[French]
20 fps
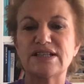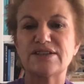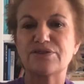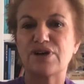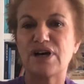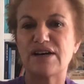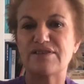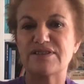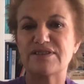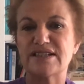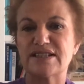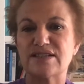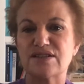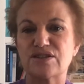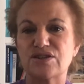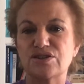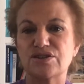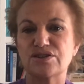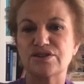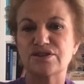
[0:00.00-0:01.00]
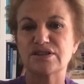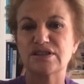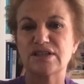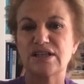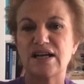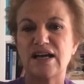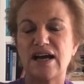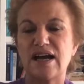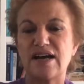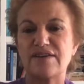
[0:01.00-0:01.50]
ravissante
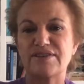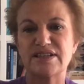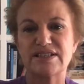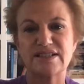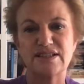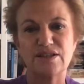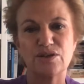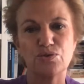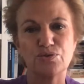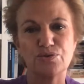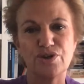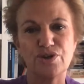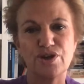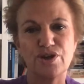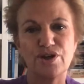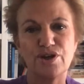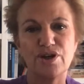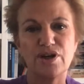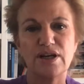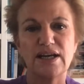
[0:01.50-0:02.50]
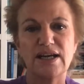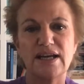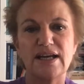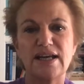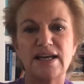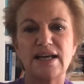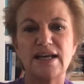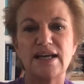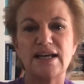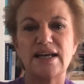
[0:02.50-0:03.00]
avec ses rondeurs
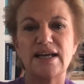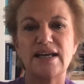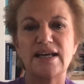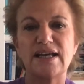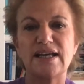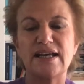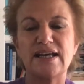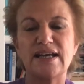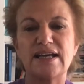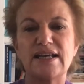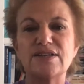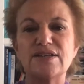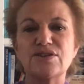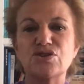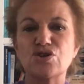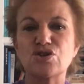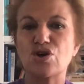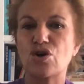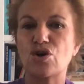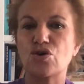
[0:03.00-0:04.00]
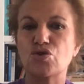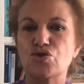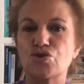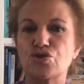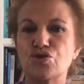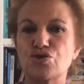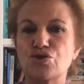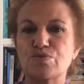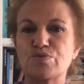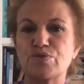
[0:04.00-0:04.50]
et ignore le
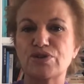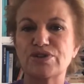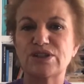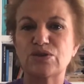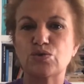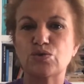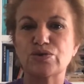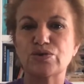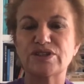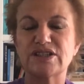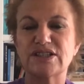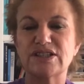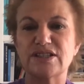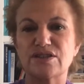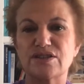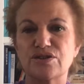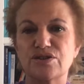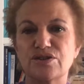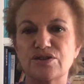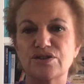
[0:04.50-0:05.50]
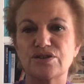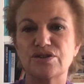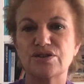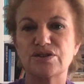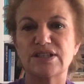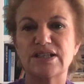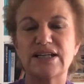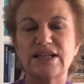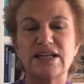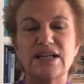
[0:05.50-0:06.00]
jugement des courtisans
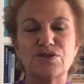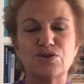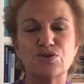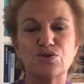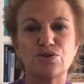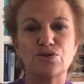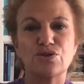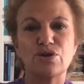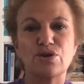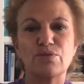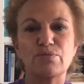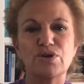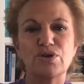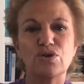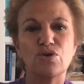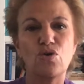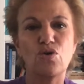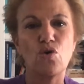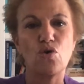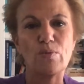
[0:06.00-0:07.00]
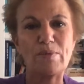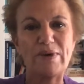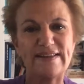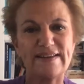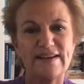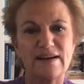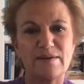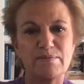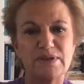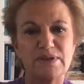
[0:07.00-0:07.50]
qui la surnomment Gros
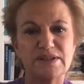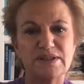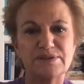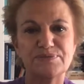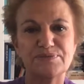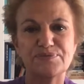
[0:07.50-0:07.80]
Madame.